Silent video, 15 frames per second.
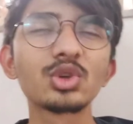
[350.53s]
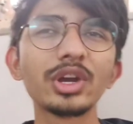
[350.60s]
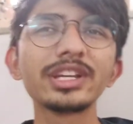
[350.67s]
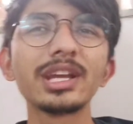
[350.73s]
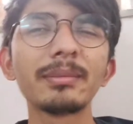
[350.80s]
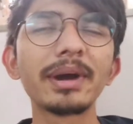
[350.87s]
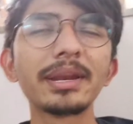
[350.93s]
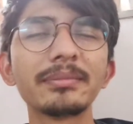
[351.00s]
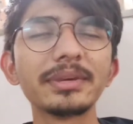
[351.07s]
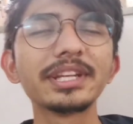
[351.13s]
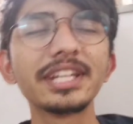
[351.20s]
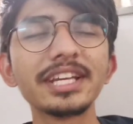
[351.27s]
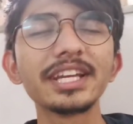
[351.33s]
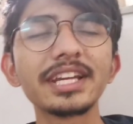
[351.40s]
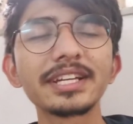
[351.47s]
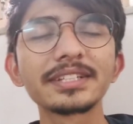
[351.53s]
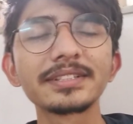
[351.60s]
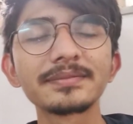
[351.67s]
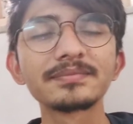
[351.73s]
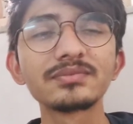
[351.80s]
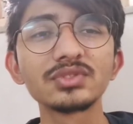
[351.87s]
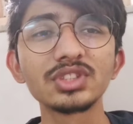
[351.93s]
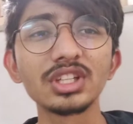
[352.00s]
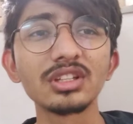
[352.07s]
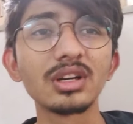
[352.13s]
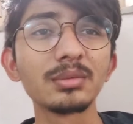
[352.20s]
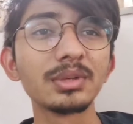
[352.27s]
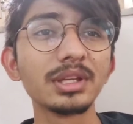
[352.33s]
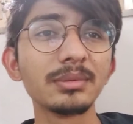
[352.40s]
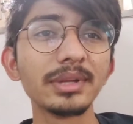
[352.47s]
सोएंगे बाद में ठीक है
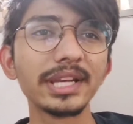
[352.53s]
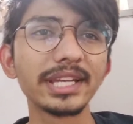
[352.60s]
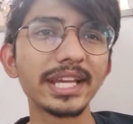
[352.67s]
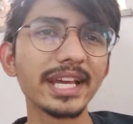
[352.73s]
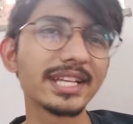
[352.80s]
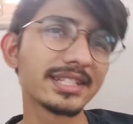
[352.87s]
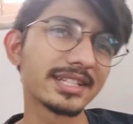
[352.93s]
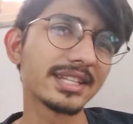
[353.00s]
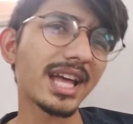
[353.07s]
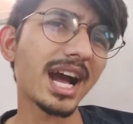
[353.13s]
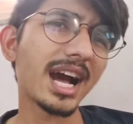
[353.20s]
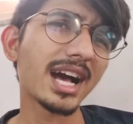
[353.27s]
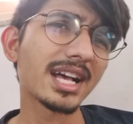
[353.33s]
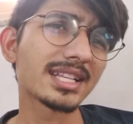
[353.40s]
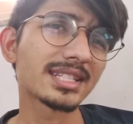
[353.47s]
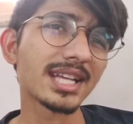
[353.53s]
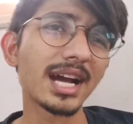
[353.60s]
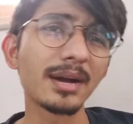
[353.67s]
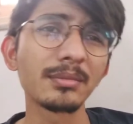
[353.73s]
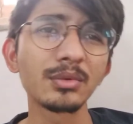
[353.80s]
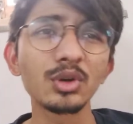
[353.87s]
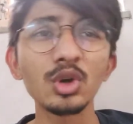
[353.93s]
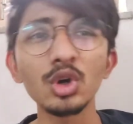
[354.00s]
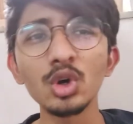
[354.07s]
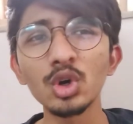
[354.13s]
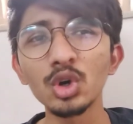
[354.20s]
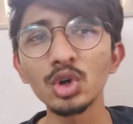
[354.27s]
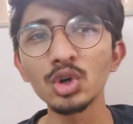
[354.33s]
चलो अभी मिलते हैं सीधा शाम को